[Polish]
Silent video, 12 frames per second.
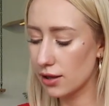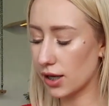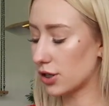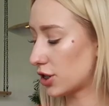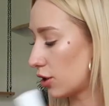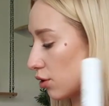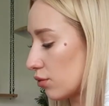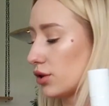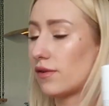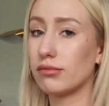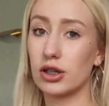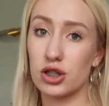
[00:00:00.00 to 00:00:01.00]
także go
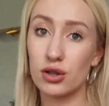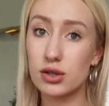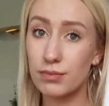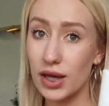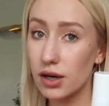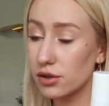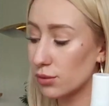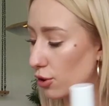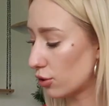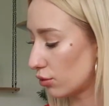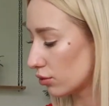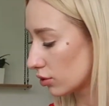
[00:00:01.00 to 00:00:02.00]
używam. Także to jest pierwszy
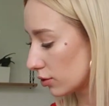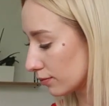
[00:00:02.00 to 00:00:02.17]
produkt.